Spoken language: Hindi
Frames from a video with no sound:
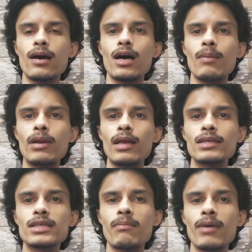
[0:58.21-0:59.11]
आपने
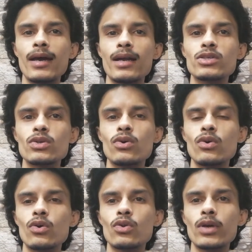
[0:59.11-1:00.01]
जब ऐड शो
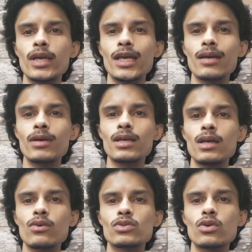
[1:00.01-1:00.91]
हो तो एक मिनट
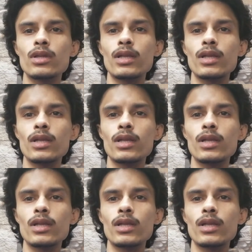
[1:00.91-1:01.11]
तक उसको